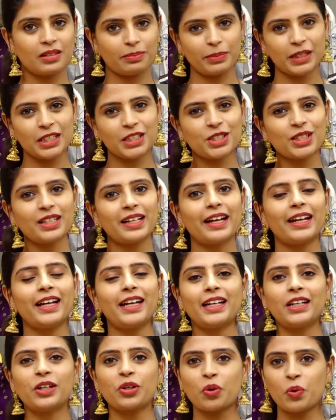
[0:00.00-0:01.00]
మంచి
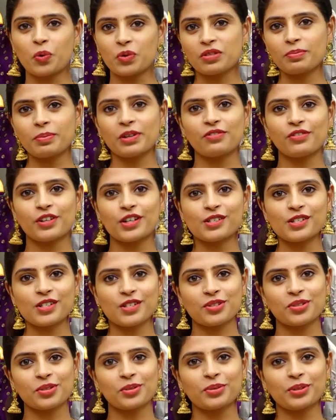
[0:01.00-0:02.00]
లైట్ టోన్స్ ప్రిఫర్
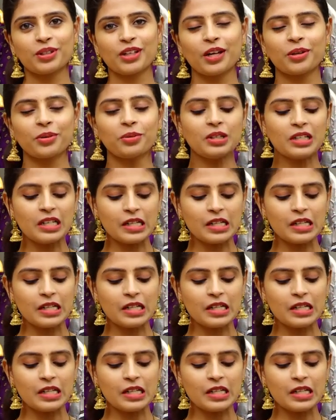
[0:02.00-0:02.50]
చేస్తూ ఉంటారు